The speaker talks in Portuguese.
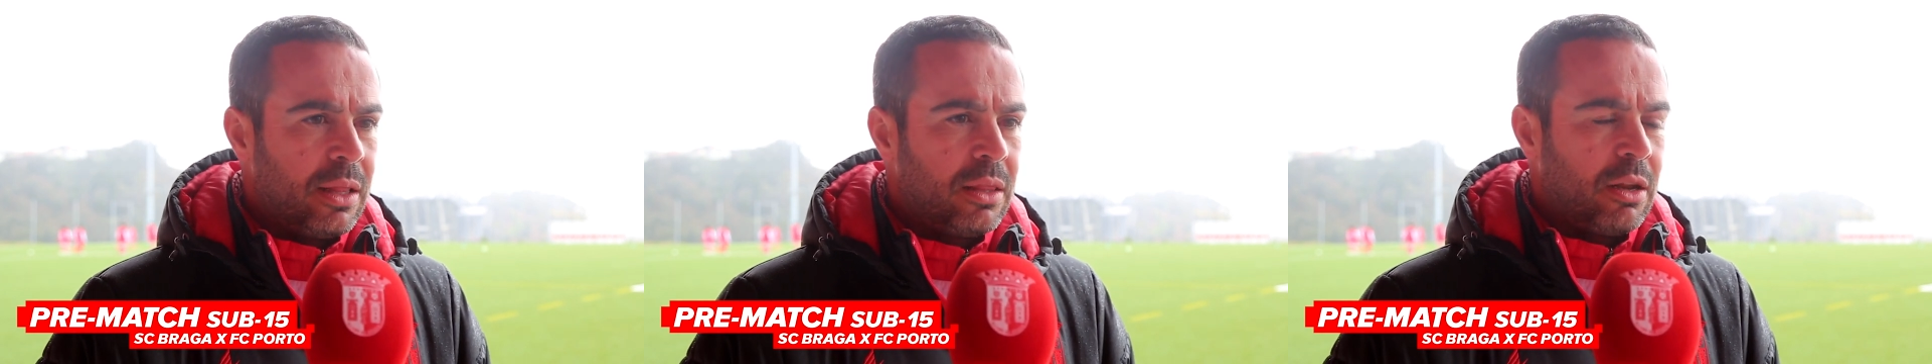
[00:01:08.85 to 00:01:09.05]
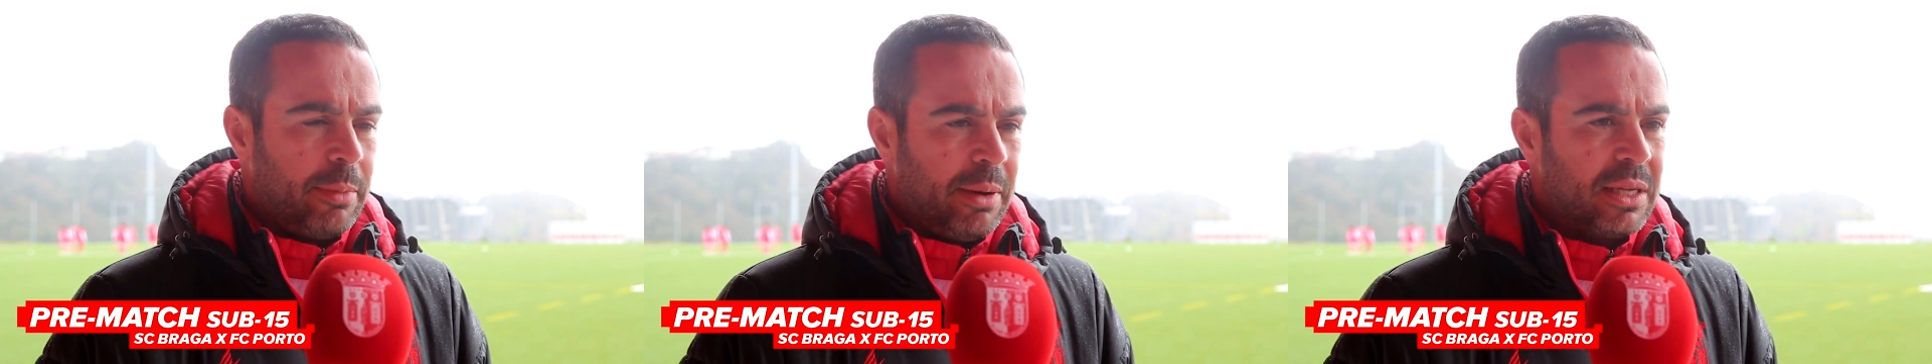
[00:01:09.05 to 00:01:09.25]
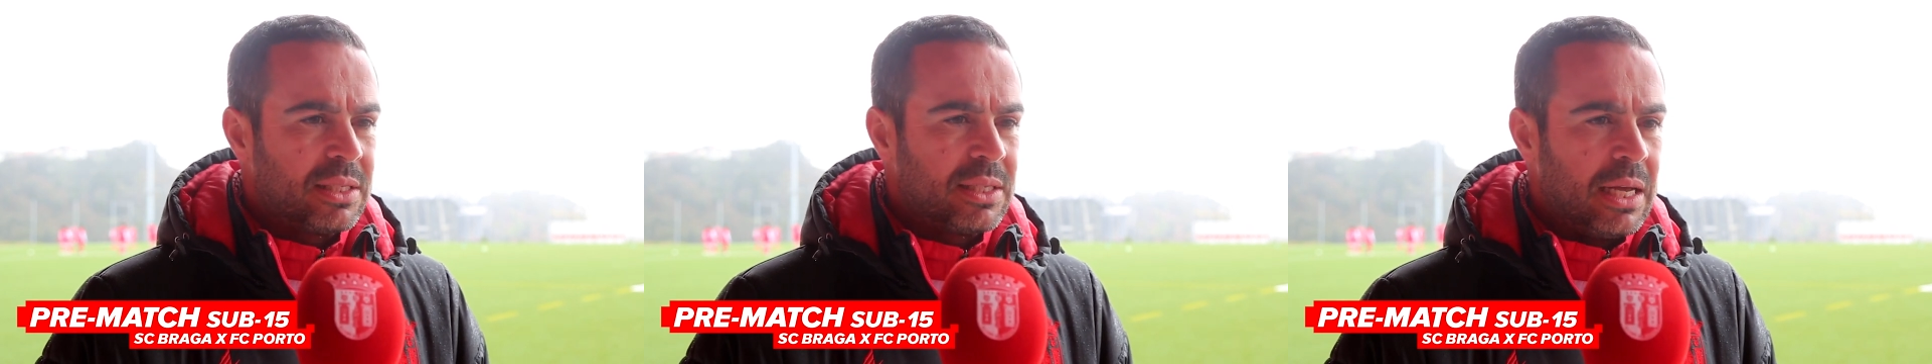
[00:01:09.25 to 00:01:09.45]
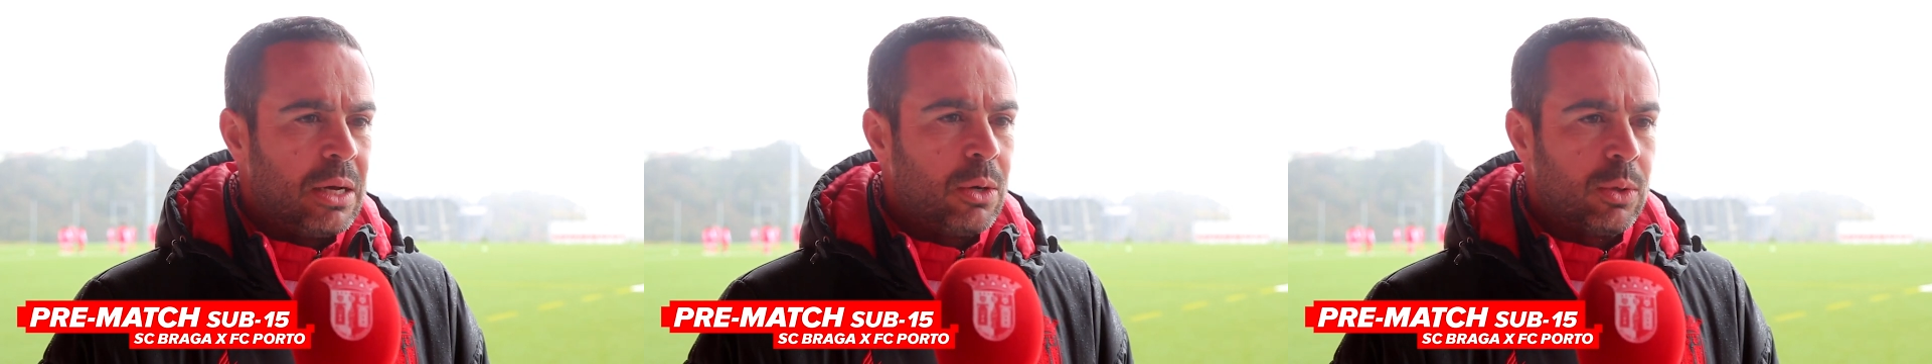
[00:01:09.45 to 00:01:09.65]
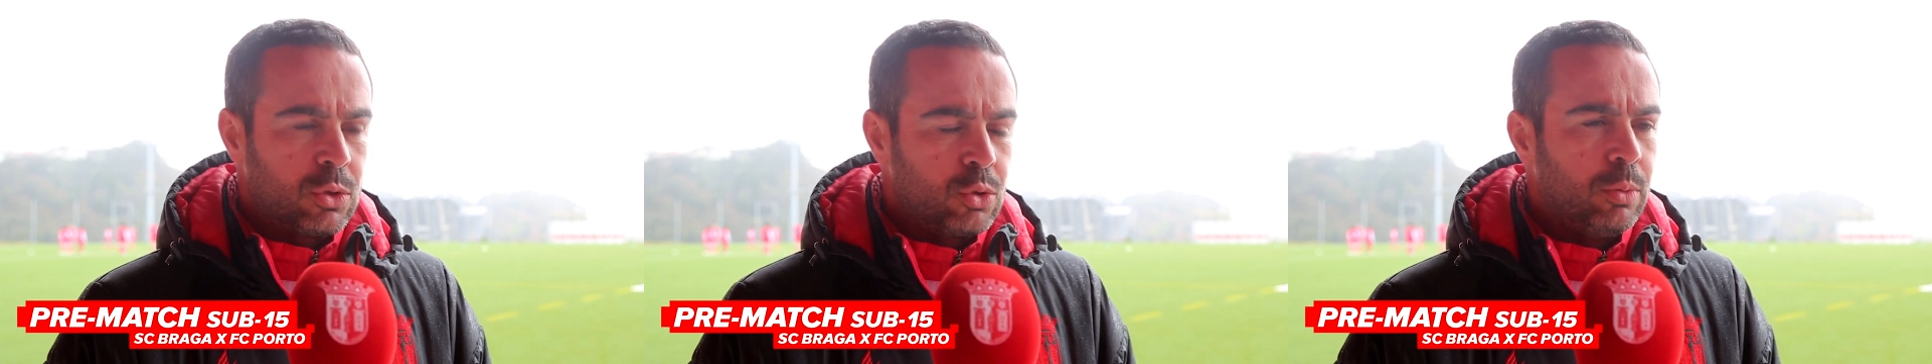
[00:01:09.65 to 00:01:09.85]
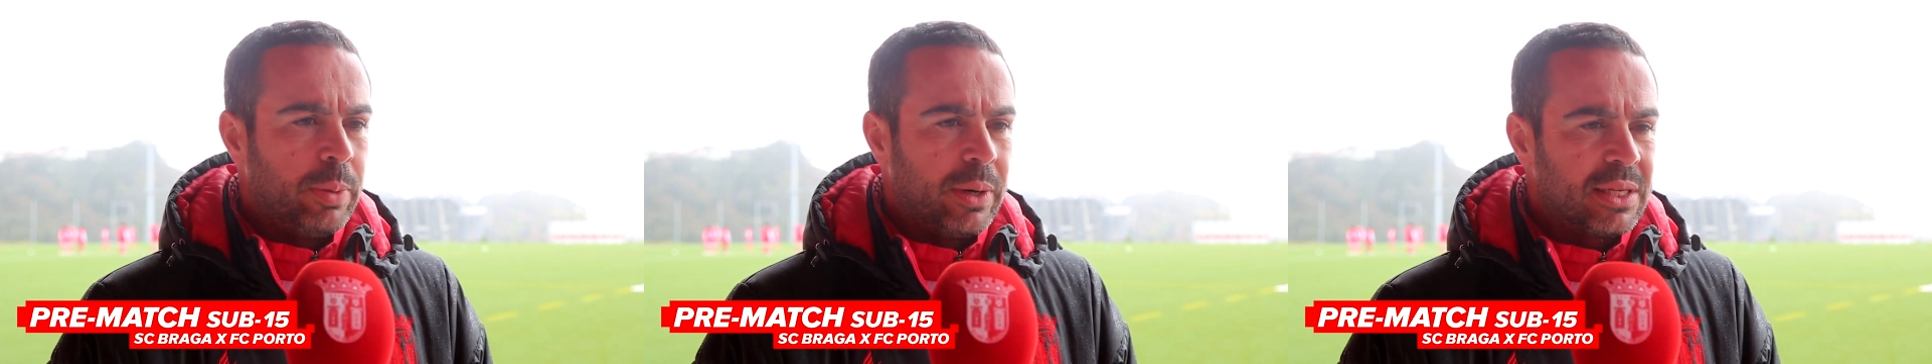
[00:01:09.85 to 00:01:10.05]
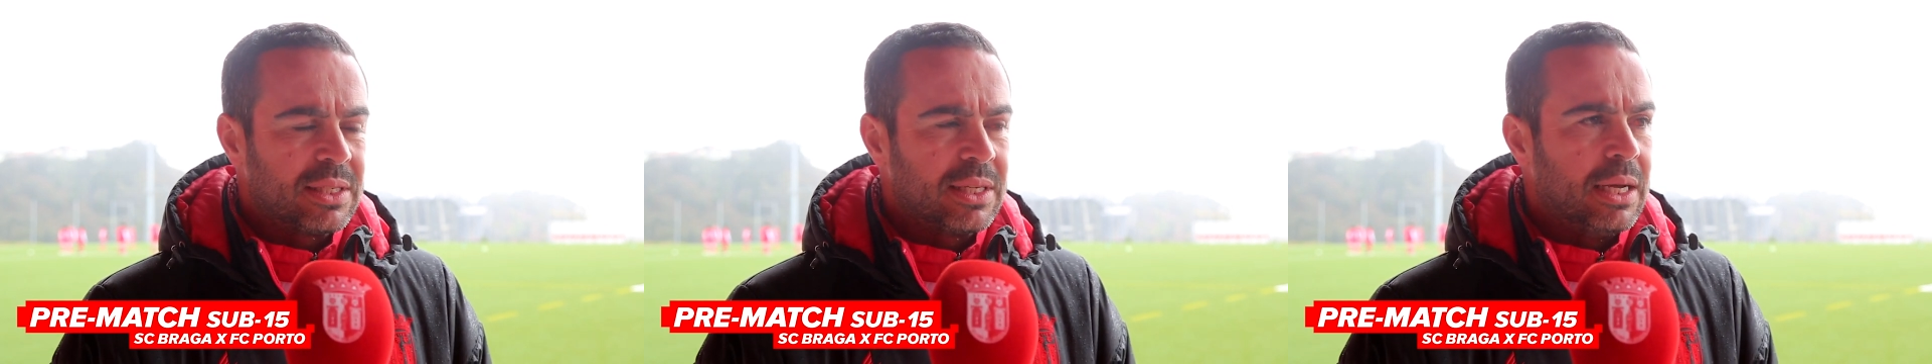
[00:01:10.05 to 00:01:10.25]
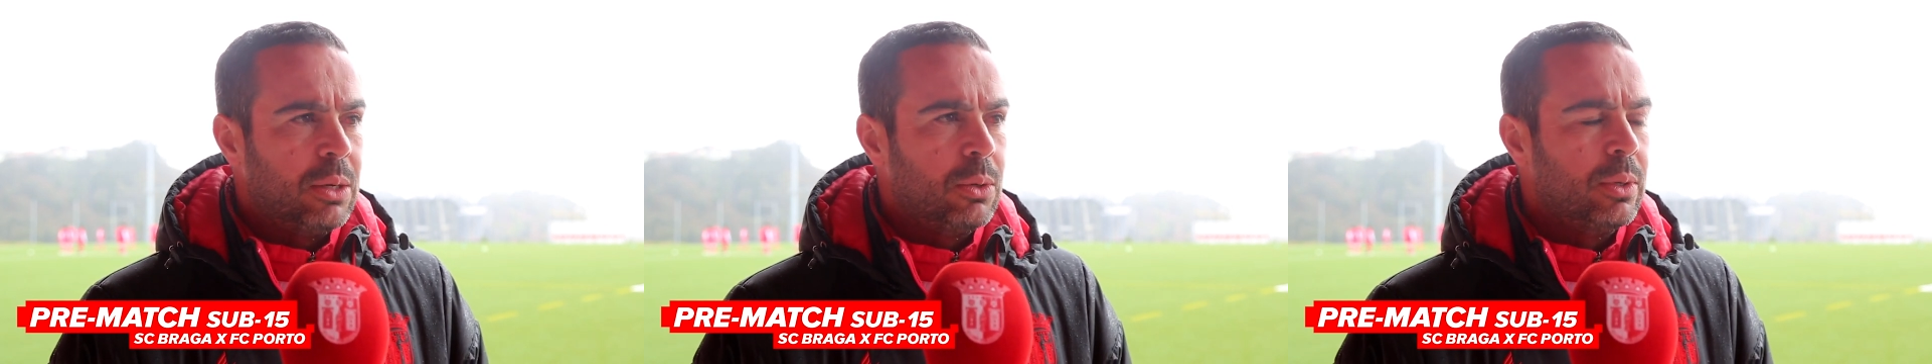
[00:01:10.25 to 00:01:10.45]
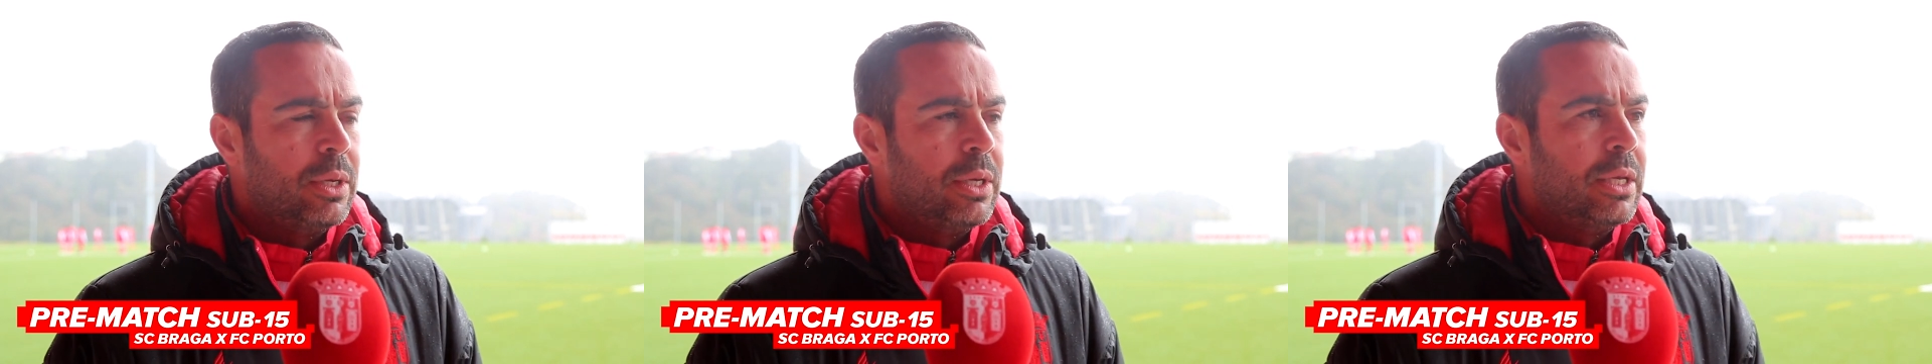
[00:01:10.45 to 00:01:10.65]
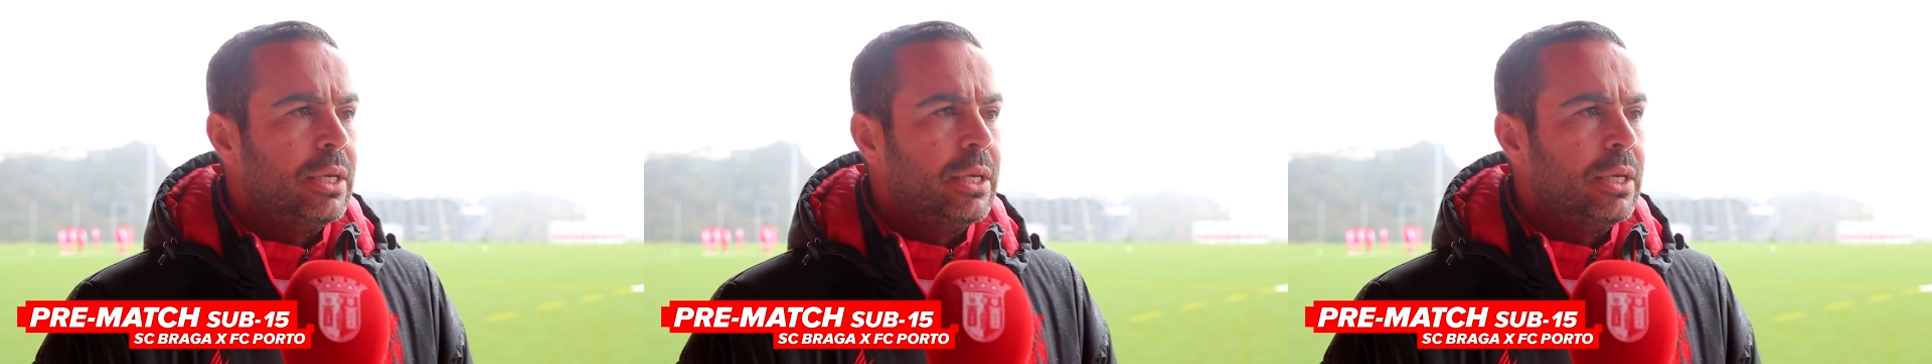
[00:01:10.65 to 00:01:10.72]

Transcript: a determinação, a superação.